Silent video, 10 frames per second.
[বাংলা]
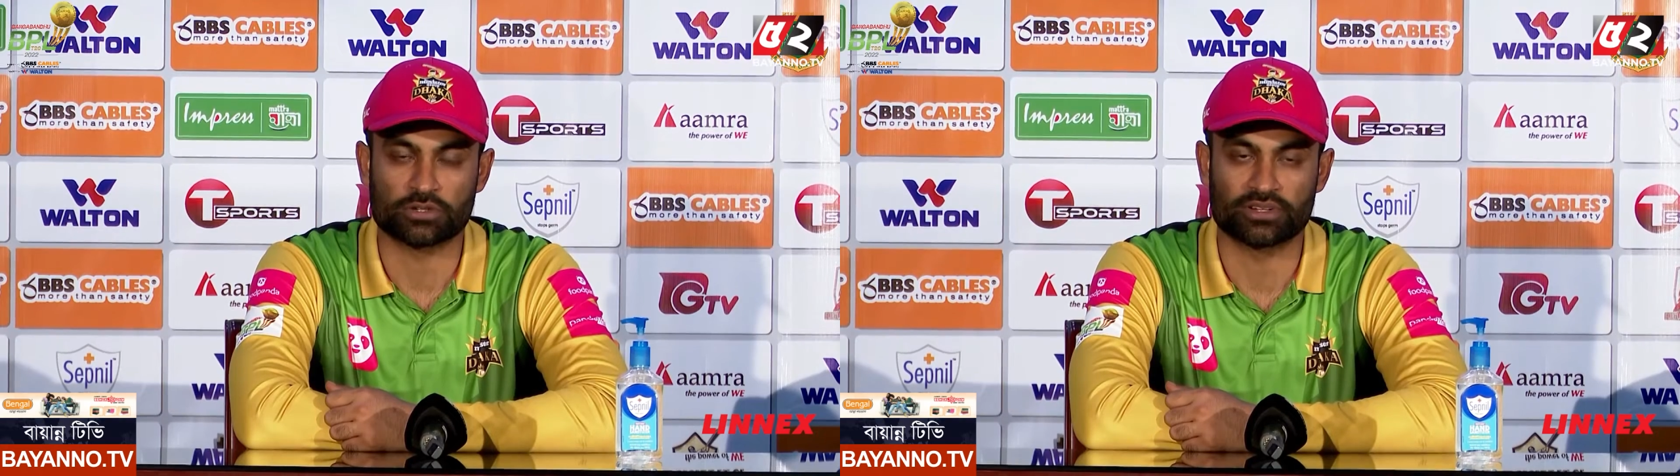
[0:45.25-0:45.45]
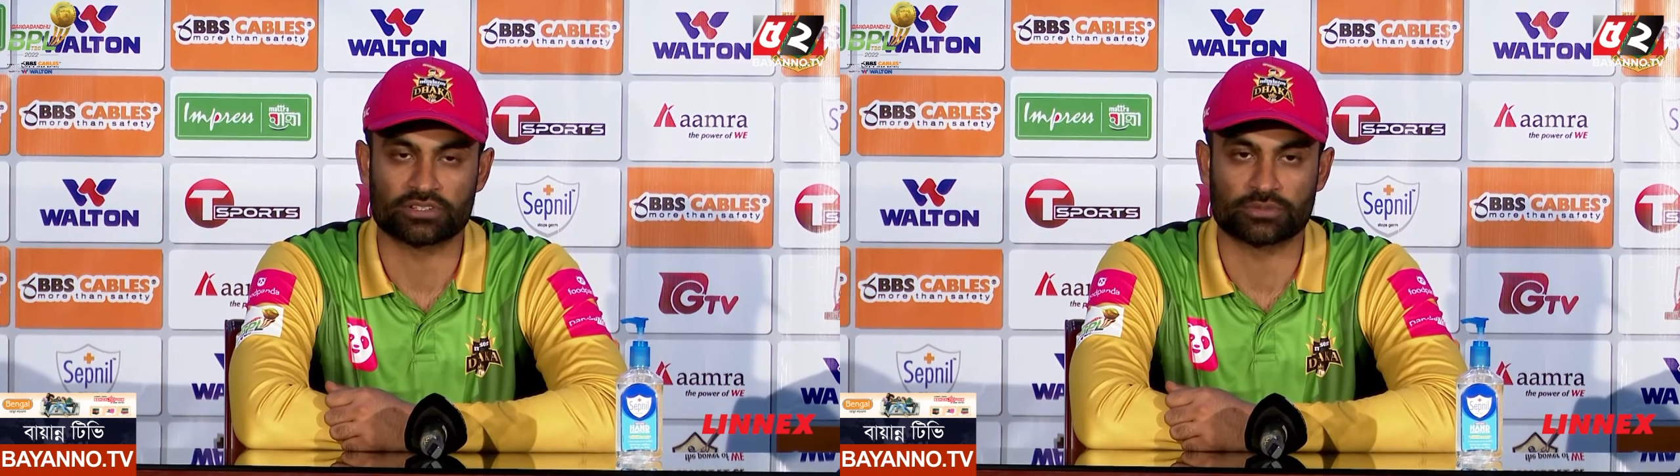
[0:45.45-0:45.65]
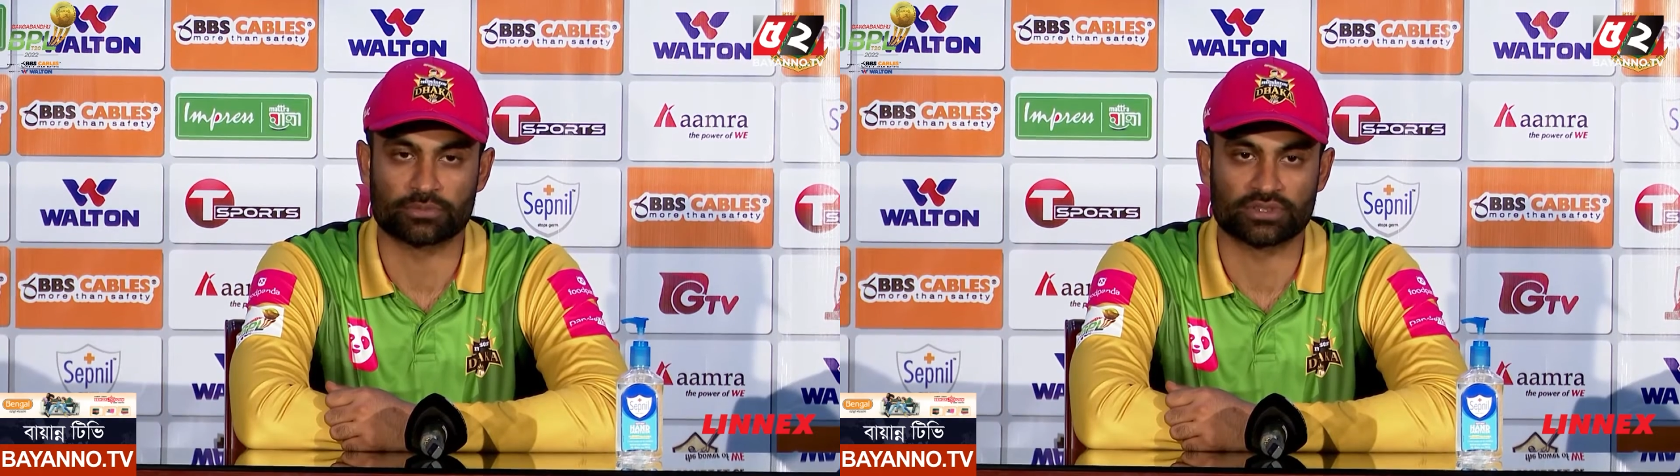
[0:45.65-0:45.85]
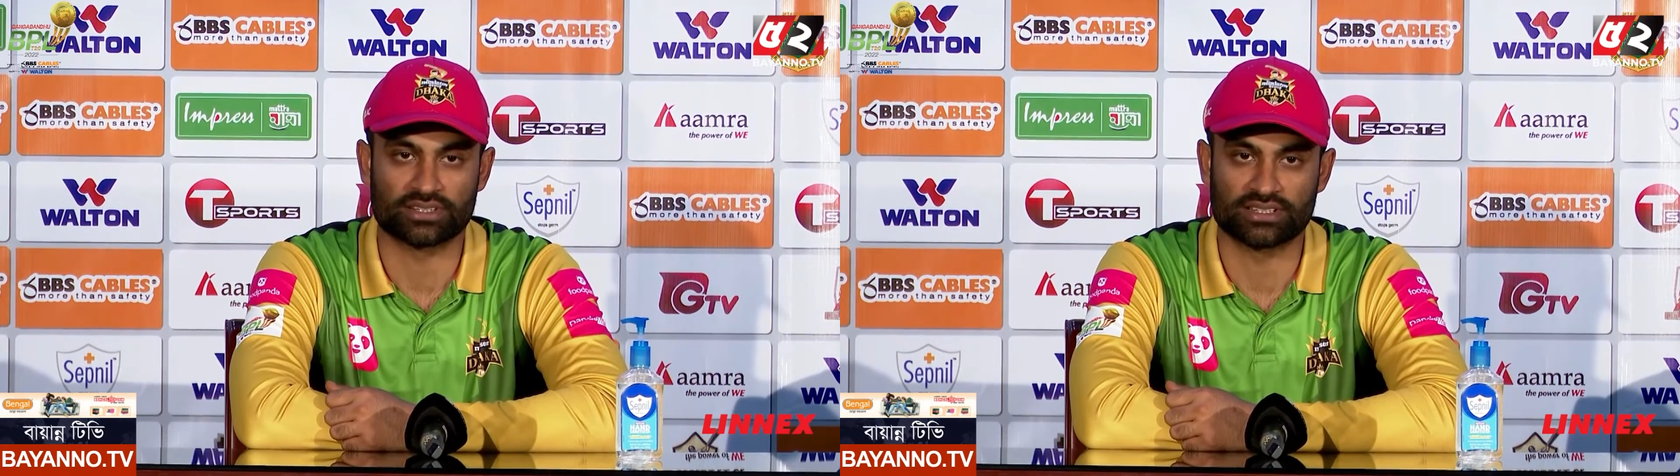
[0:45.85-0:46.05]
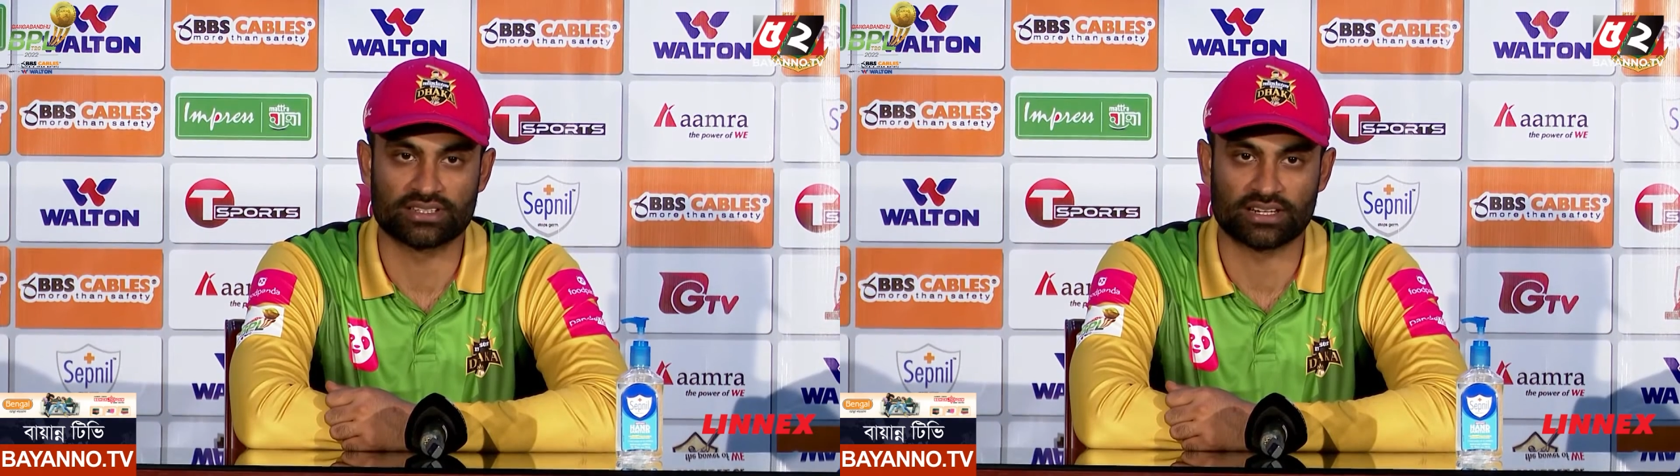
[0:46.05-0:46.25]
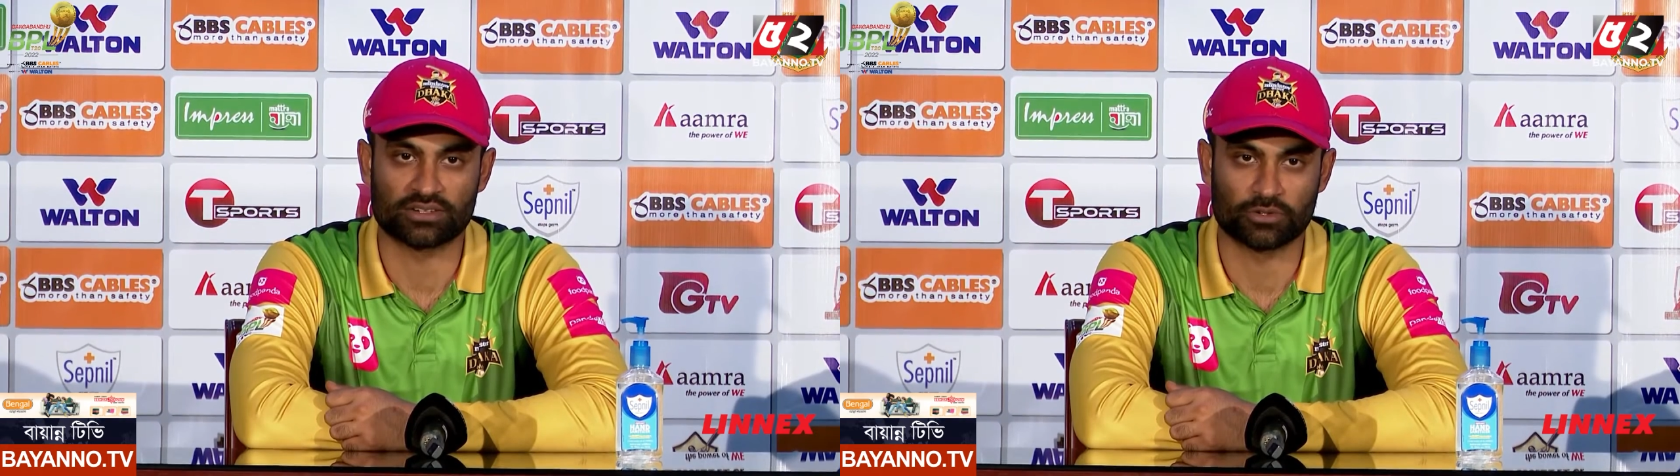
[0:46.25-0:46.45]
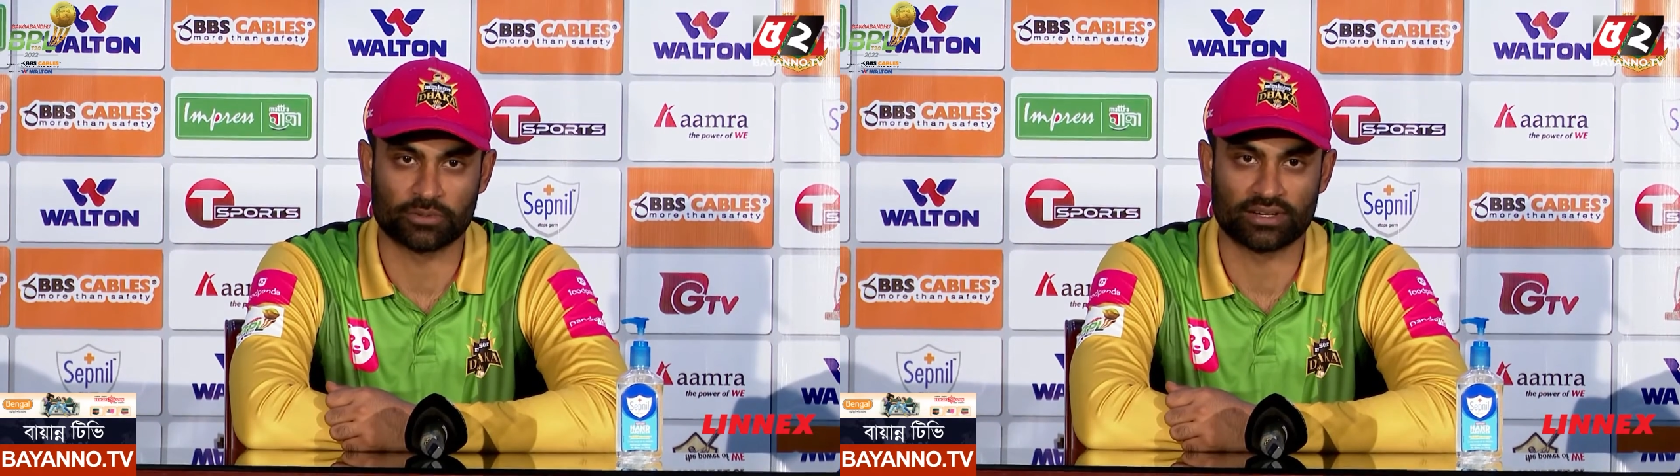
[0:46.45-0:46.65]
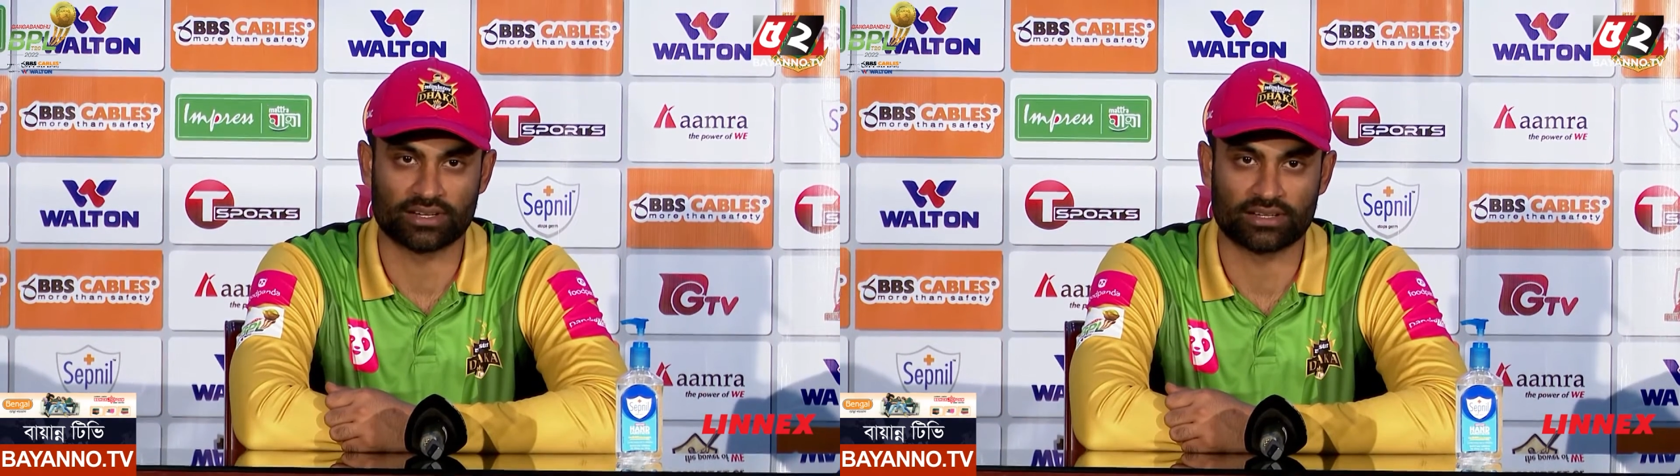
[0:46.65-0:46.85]
সবাই প্রত্যেক দিন রান
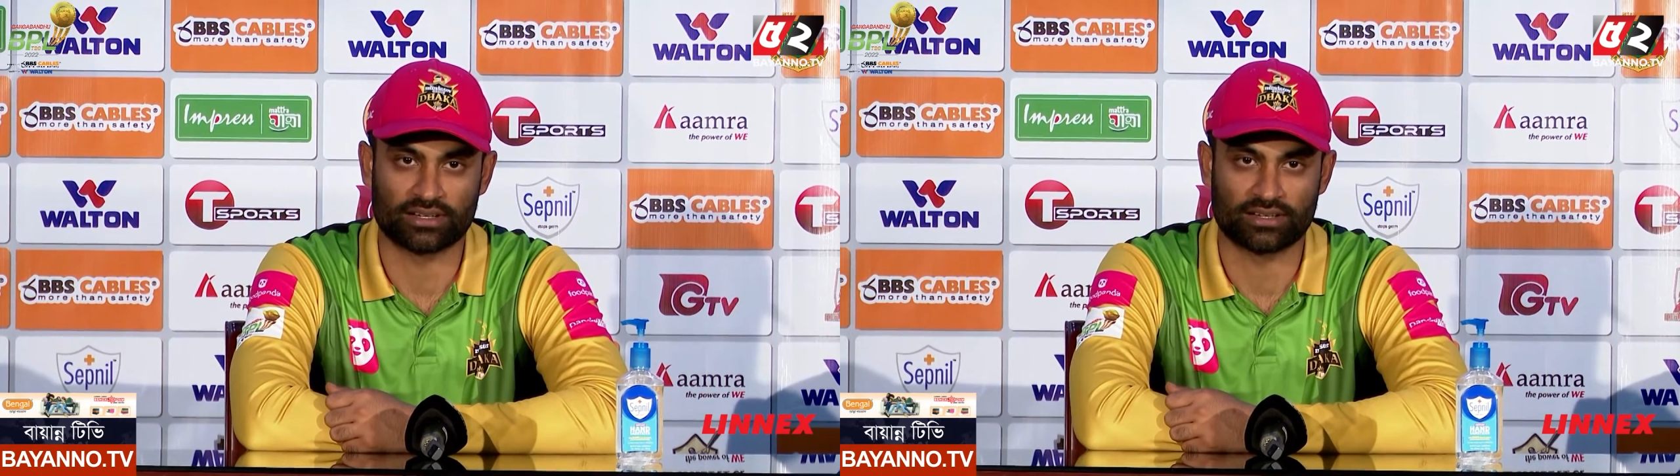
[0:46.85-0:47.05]
করবে না